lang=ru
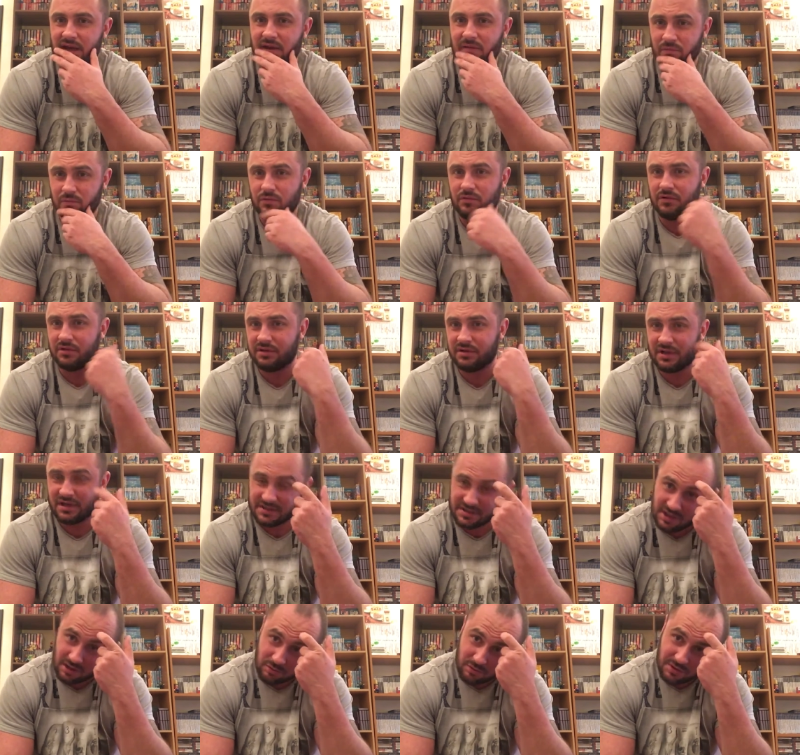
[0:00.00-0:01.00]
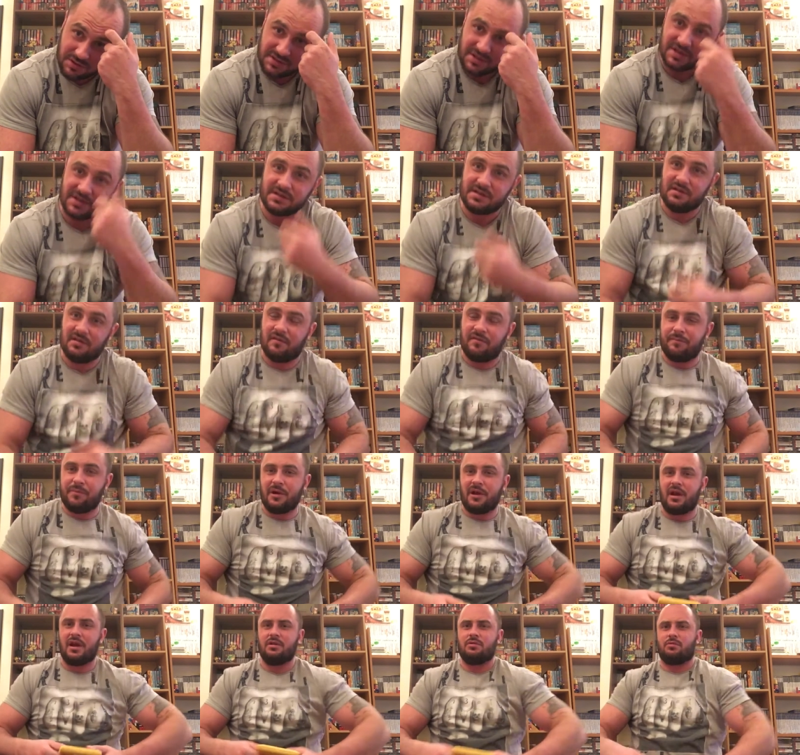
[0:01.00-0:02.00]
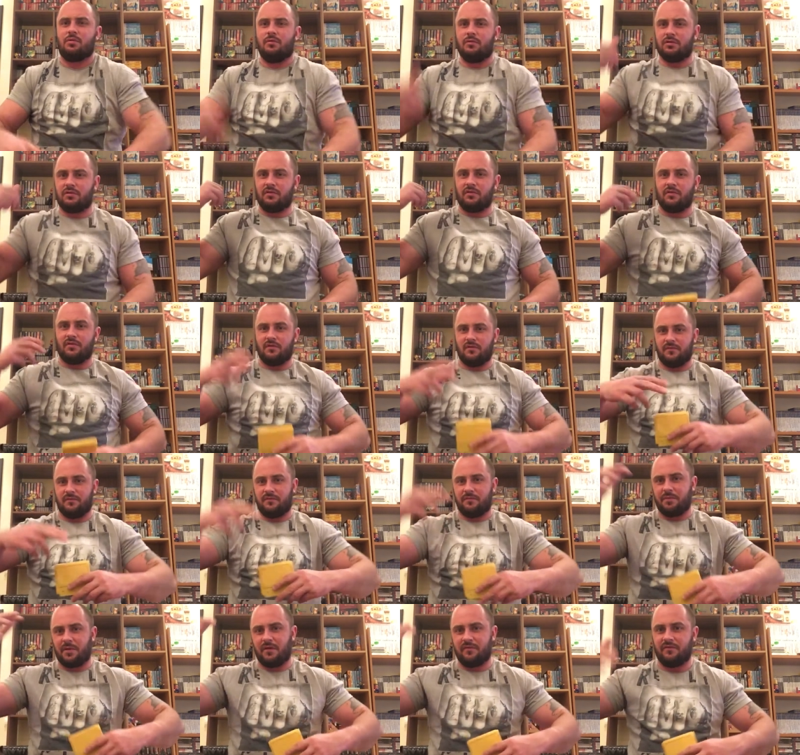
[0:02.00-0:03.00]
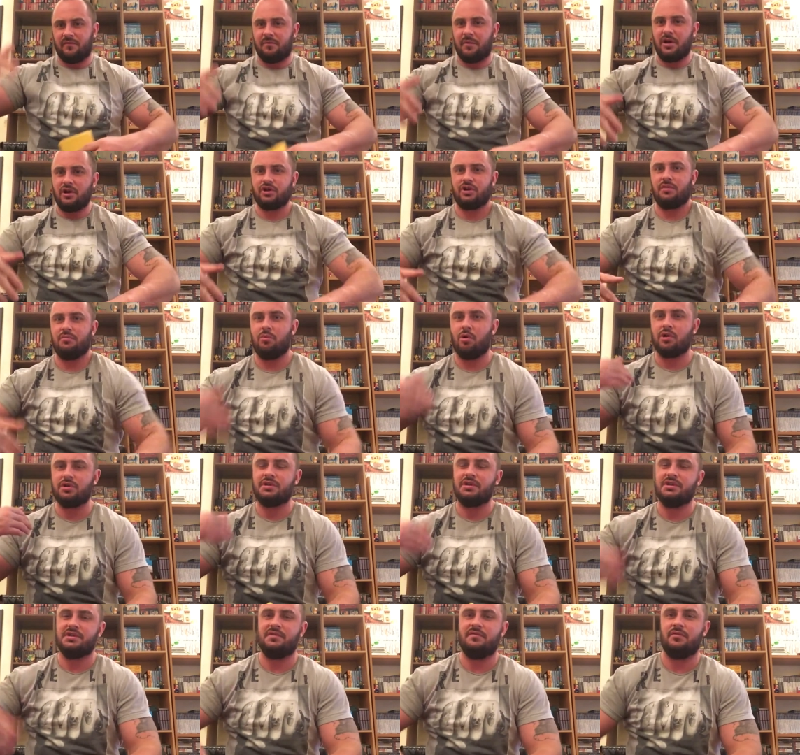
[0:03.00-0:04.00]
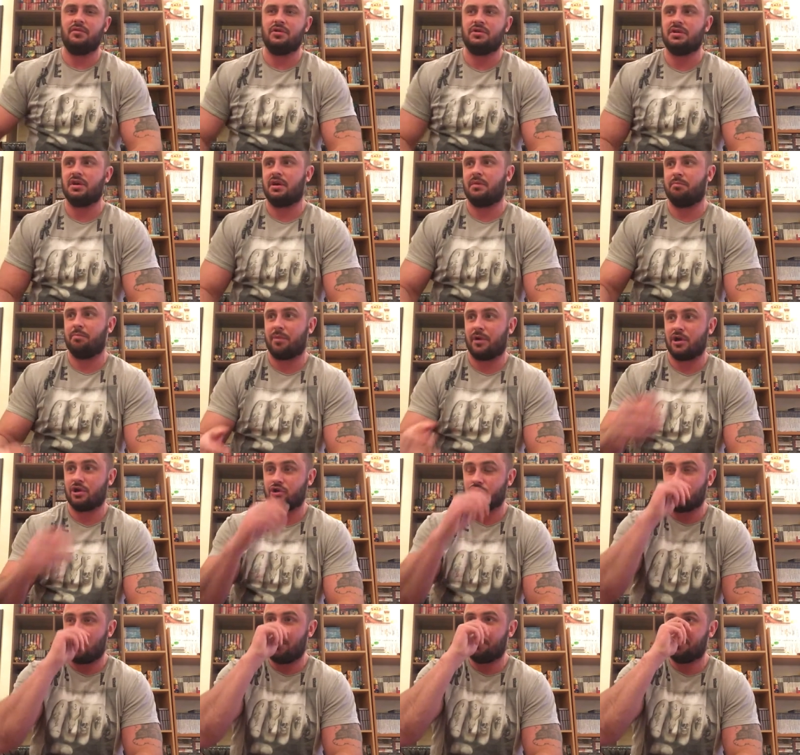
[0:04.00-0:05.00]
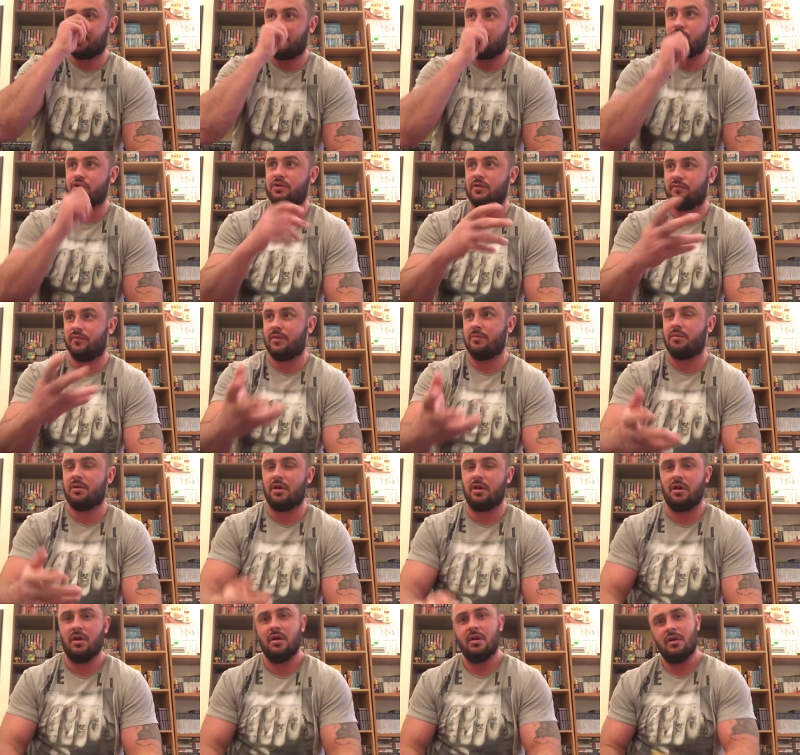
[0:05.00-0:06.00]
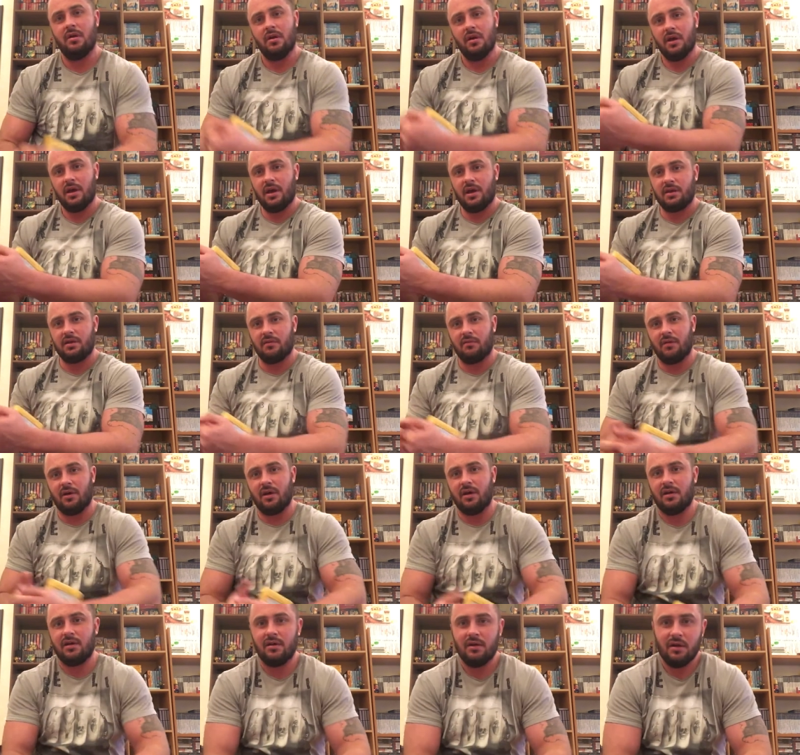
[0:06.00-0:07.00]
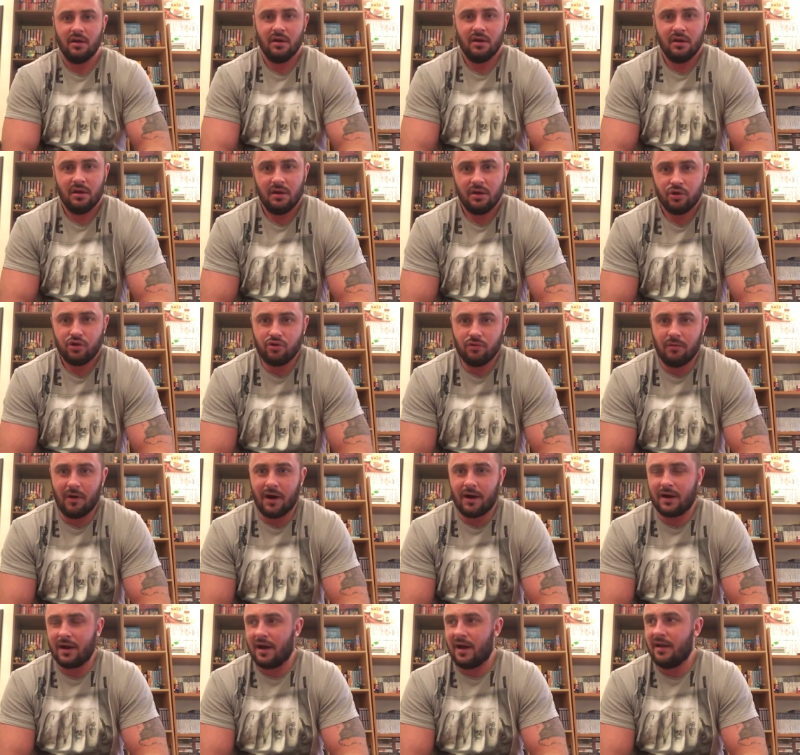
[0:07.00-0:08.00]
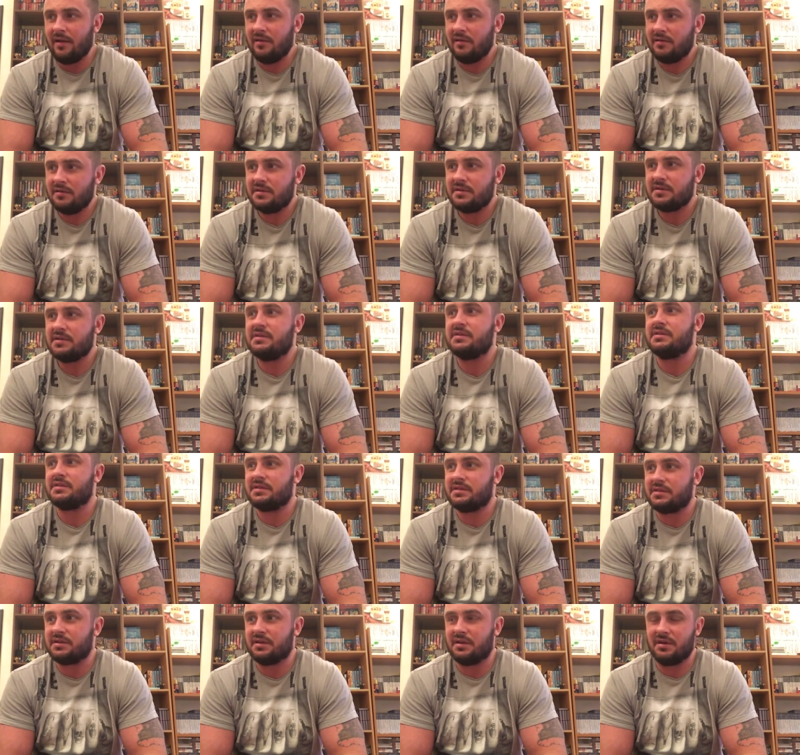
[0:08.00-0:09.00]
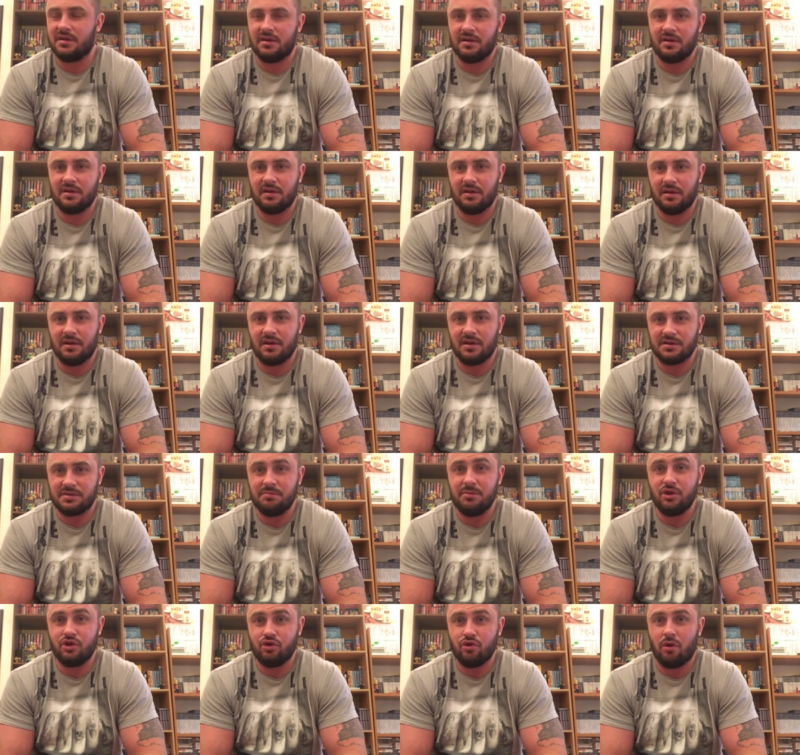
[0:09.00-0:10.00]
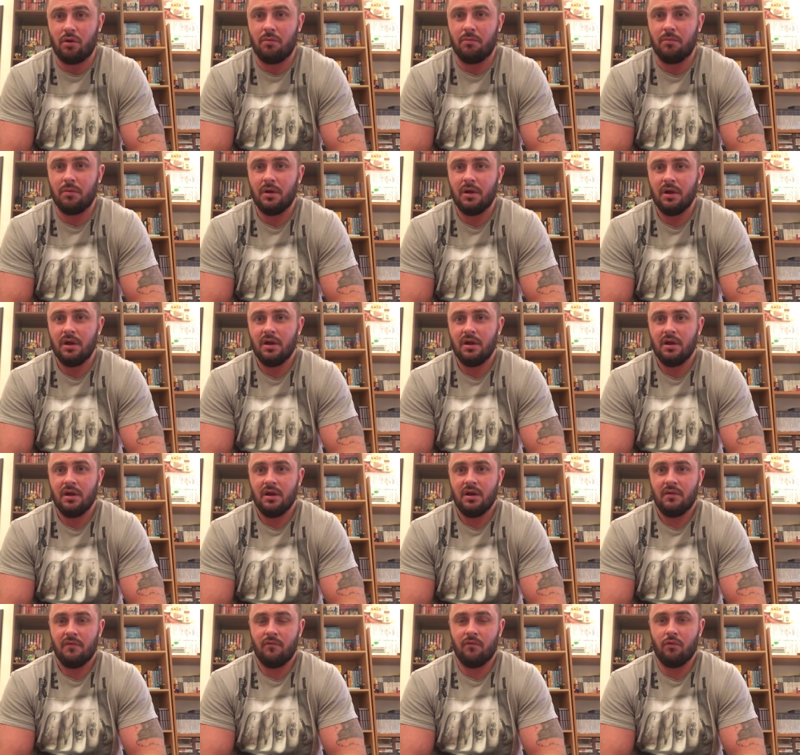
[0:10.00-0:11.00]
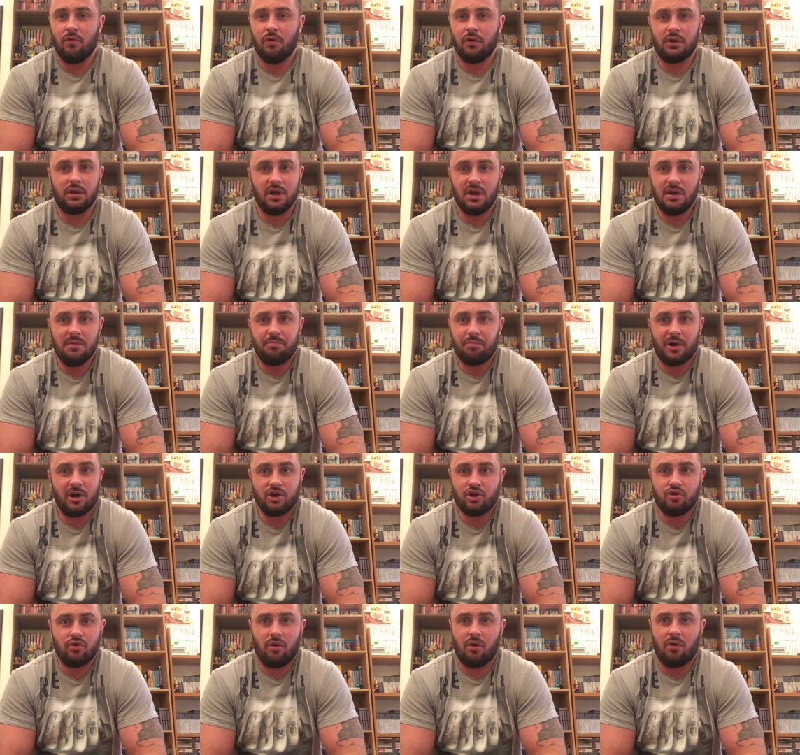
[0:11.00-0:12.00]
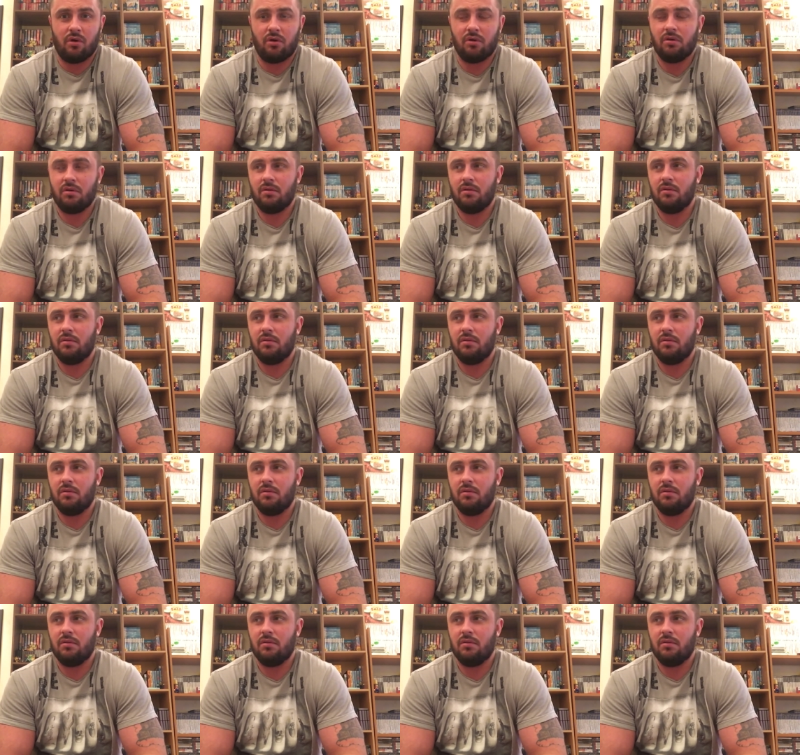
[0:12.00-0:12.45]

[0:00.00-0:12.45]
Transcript: ну, на Сегу, естественно, в пиратку, вот, э, правда, в большие боксы из 90-х прошел, потому что выбрал этого чувака с, э, с мечом, вот, и прошел.